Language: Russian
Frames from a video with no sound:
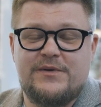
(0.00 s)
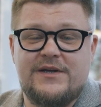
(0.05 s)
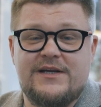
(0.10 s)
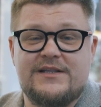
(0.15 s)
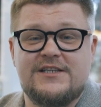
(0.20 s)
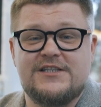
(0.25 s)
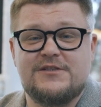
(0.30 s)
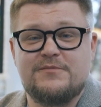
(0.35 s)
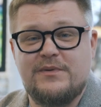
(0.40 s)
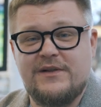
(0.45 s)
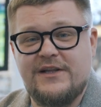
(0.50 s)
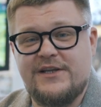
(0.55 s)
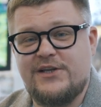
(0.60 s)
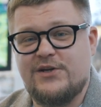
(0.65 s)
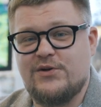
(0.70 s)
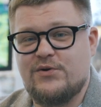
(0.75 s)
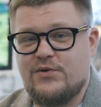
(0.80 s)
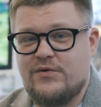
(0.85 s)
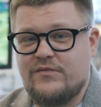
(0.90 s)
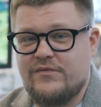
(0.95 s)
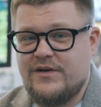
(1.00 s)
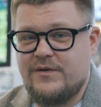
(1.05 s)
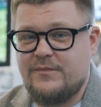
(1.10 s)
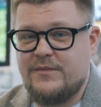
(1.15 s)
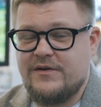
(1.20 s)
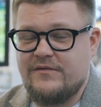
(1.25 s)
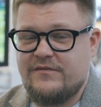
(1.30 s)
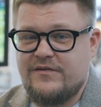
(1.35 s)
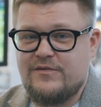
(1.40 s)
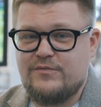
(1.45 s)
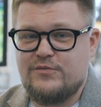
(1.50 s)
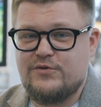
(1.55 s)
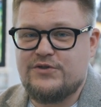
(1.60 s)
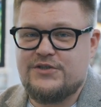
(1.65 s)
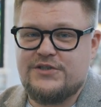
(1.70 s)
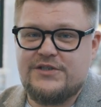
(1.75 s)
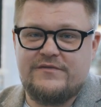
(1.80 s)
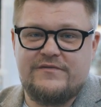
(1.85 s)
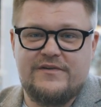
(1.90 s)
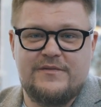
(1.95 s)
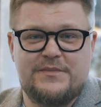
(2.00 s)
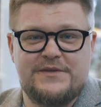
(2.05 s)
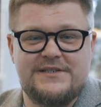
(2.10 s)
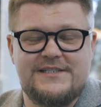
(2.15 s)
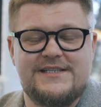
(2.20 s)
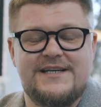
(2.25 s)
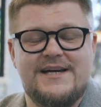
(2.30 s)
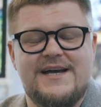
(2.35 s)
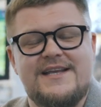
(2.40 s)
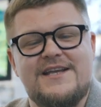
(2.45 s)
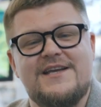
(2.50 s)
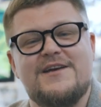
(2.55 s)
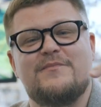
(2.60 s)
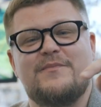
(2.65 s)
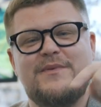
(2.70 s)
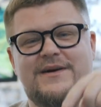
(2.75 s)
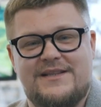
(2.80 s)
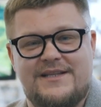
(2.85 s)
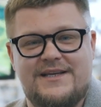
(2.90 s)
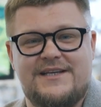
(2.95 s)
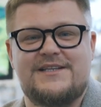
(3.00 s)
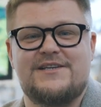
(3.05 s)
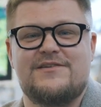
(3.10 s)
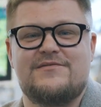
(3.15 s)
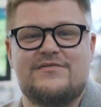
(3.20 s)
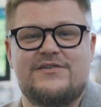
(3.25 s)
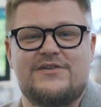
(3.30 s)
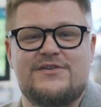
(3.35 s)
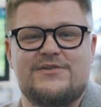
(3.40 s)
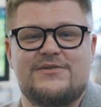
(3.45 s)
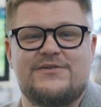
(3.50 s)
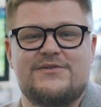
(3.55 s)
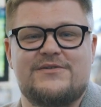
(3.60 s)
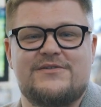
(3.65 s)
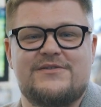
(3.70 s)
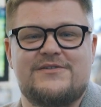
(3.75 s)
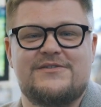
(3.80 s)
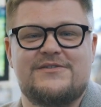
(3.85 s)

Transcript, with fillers: объекта с планировками вы можете в описании под этим видео.